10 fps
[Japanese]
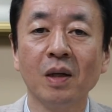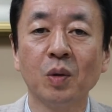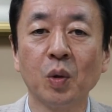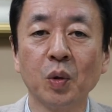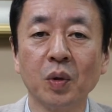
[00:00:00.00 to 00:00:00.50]

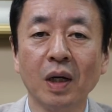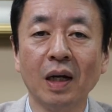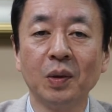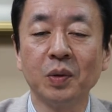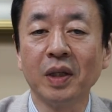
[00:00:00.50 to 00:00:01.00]
心
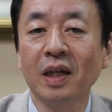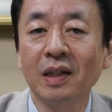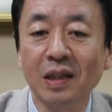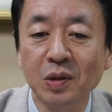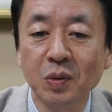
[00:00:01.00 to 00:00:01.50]
が穏や
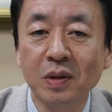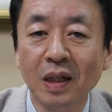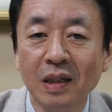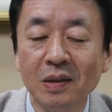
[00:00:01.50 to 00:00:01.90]
かな状態